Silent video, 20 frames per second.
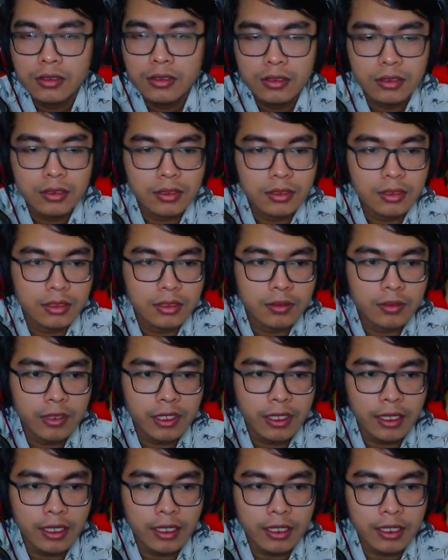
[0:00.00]
uh,
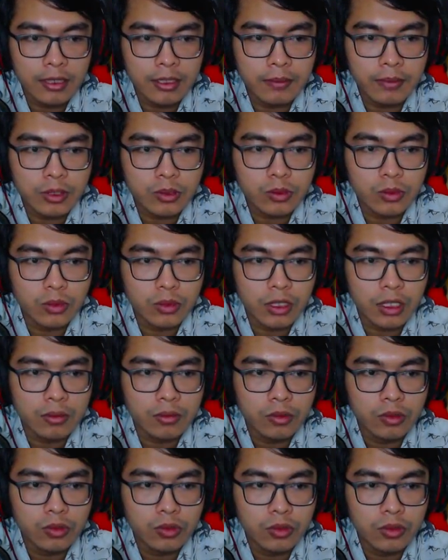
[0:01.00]
mengalahkan pasukan
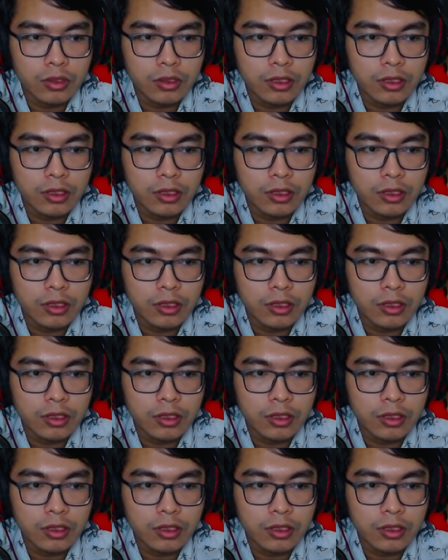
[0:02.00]
musuh.